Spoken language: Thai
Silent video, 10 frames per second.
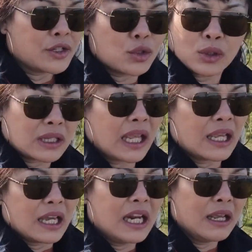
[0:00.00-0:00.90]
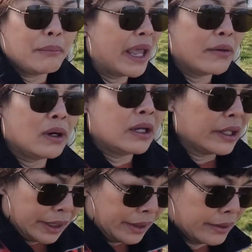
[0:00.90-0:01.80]
สุดติ่งกระดิ่งแมวเล
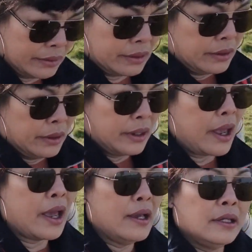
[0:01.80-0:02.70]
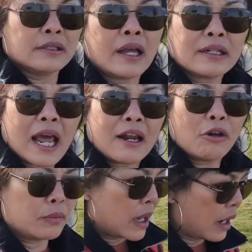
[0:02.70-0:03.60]
ยค่ะ ทั้งด่านล
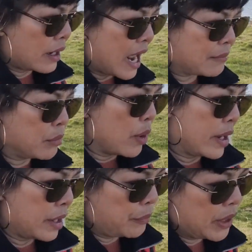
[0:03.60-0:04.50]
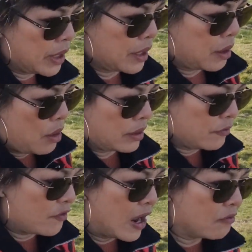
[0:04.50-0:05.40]
บและกระด่านบวกให้พี่ให้น้องได้
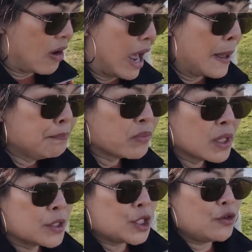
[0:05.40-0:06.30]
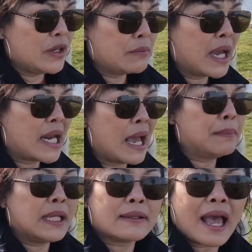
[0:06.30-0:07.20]
ฟังว่าชีวิตมาดาม
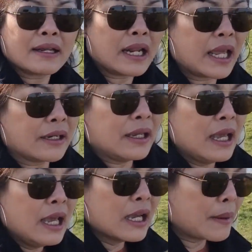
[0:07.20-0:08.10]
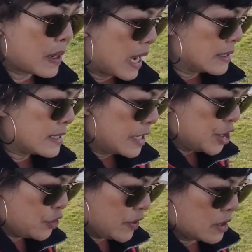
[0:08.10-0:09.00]
ในต่างแดน กับการใส่
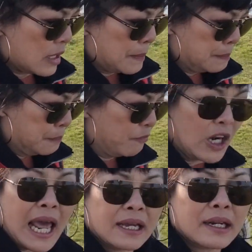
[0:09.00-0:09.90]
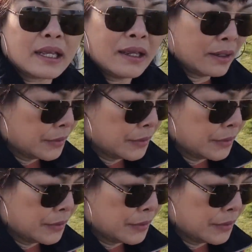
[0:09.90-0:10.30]
ชีวิตกับฝรั่งนี่